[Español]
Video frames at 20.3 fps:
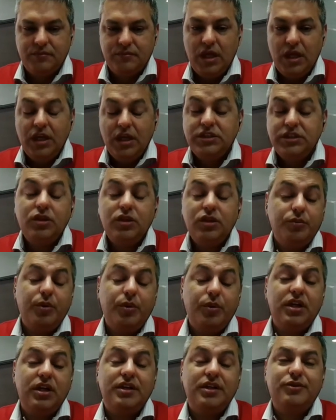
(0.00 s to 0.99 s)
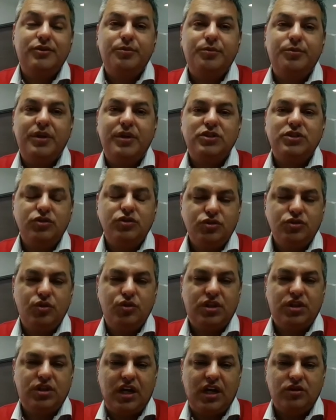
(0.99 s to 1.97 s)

Sí, tú, tú puedes consultar